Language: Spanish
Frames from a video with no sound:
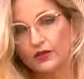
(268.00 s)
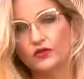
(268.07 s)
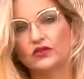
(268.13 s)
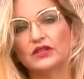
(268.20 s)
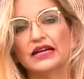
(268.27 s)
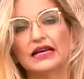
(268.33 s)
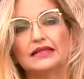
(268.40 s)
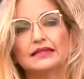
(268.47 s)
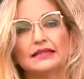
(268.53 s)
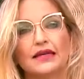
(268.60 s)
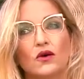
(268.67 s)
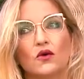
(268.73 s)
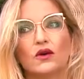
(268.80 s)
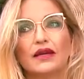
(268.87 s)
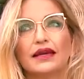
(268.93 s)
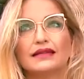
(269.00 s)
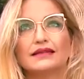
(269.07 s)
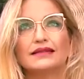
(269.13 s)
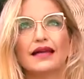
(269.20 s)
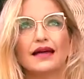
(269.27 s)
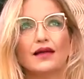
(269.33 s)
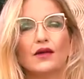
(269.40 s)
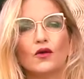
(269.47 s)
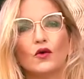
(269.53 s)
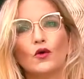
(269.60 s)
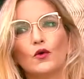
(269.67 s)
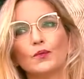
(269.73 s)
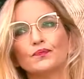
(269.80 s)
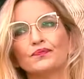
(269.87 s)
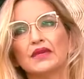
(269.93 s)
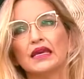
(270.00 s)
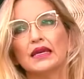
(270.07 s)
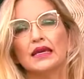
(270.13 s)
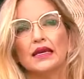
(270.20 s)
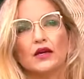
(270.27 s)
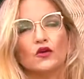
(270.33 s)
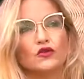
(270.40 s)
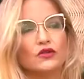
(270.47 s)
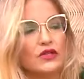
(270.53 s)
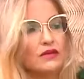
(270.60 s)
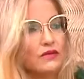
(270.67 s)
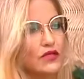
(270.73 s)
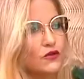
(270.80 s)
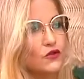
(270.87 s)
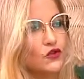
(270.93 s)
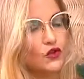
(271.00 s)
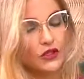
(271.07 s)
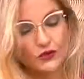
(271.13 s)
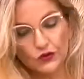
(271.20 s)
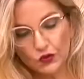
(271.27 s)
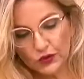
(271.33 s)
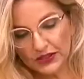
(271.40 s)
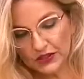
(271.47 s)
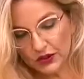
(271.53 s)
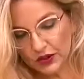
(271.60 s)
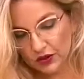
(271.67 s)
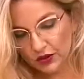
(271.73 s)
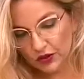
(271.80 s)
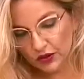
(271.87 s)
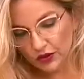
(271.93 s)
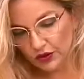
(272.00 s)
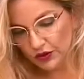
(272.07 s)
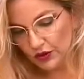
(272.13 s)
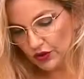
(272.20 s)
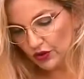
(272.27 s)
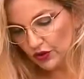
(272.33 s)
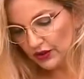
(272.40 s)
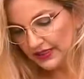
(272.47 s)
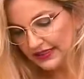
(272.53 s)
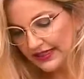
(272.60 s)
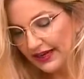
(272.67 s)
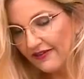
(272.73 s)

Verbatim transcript: de contraste o que ha estado con disminución en su visión, los colores